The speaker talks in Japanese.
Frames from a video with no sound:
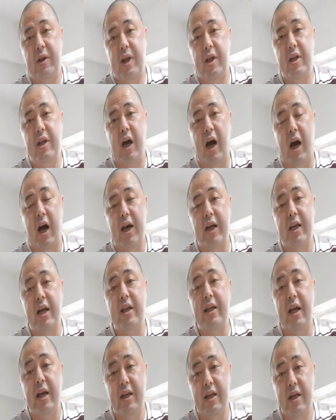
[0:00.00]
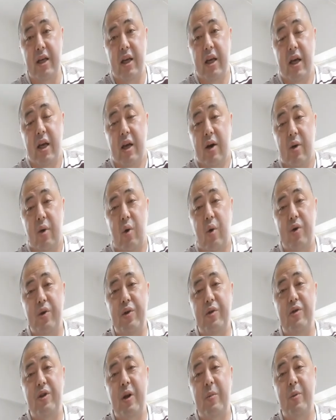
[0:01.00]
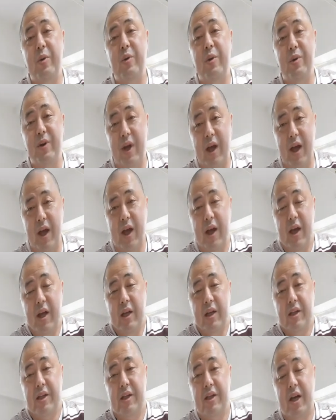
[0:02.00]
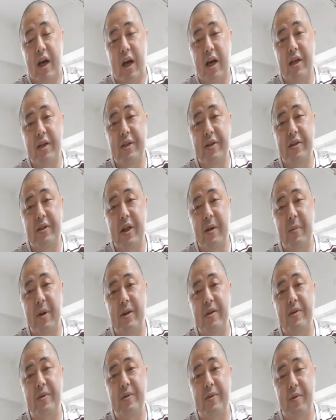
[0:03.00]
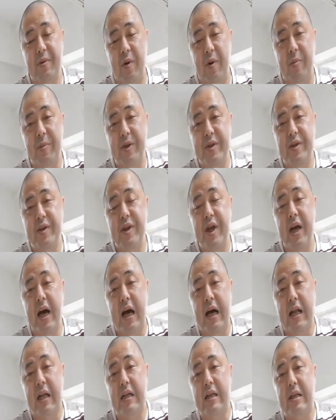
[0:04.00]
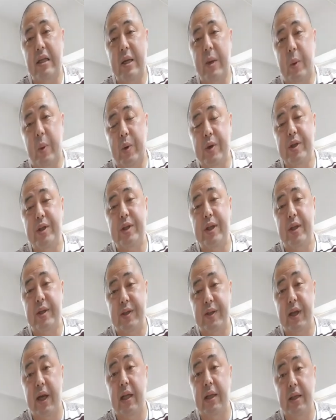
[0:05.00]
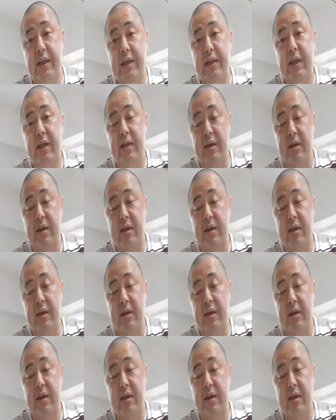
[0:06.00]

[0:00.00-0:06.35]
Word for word: に入らない高級なもので、使い捨てマスクを水で洗って干して使ってた、